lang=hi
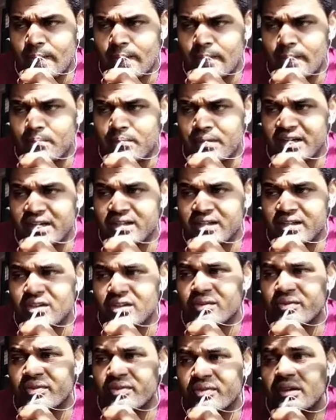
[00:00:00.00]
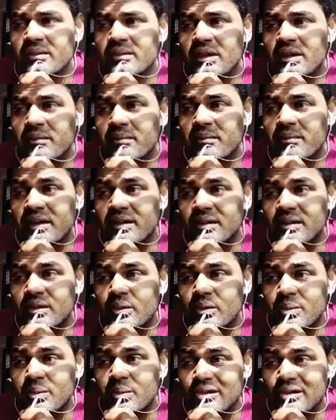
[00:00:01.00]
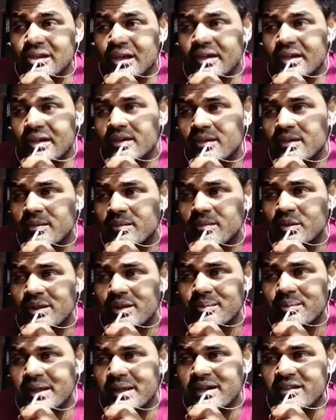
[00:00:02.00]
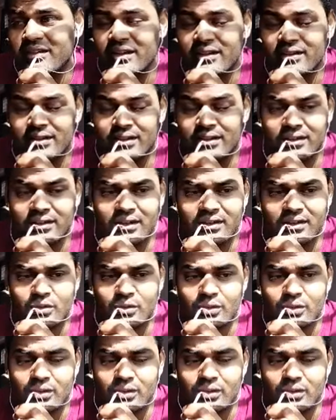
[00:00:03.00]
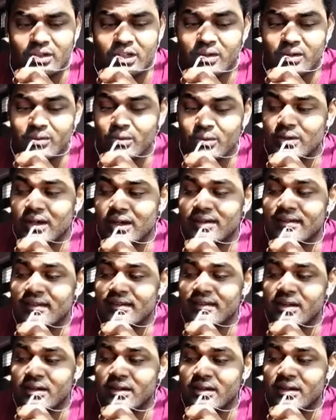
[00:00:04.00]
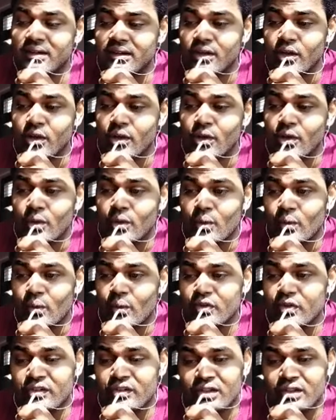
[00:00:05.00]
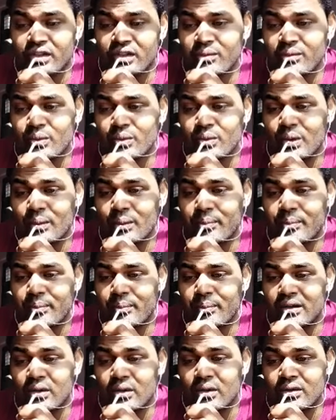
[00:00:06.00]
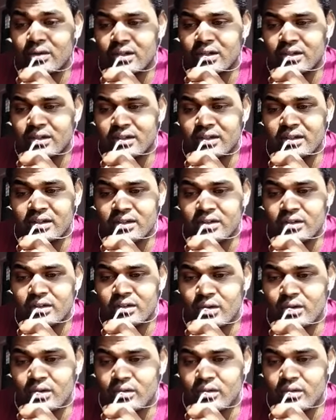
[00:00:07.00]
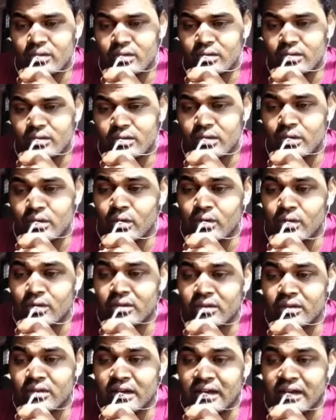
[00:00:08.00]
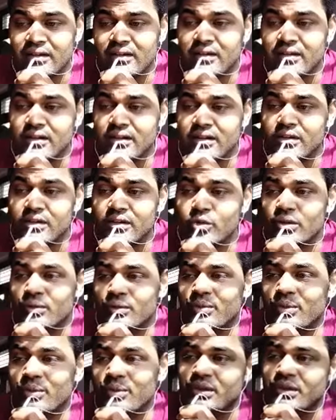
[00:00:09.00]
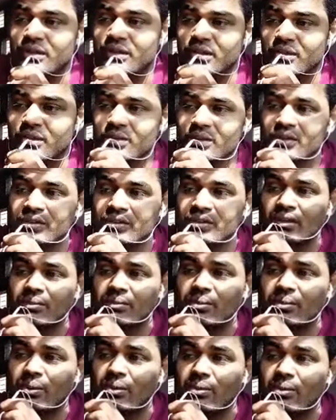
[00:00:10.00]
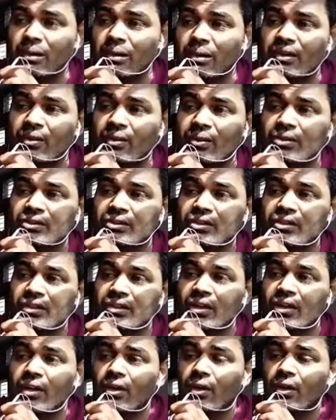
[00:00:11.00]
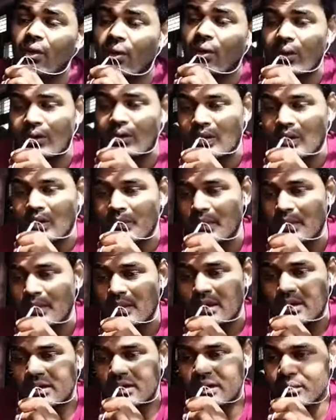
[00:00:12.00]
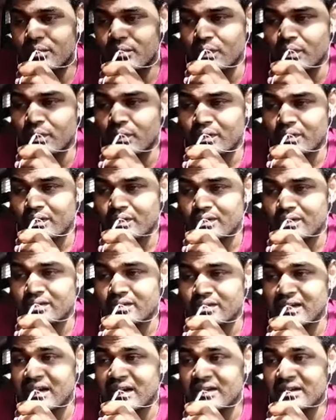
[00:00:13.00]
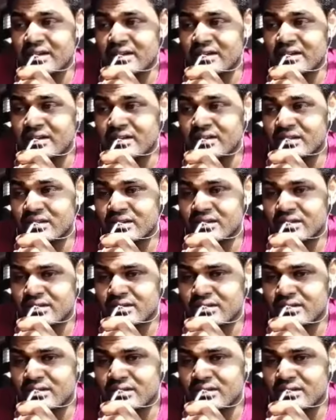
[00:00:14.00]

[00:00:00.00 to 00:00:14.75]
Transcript: मेरी तरफ से ये मेरे को भूल जाए मुझे परेशान करना छोड़ दे और नींबू काटने के बाद उस नींव के ऊपर लौन रखनी है नौ लॉन ध्यान रखना टूटी फूटी नहीं होनी चाहिए फूल वाली होनी चाहिए और कपूर रख के वो जला देनी चाहिए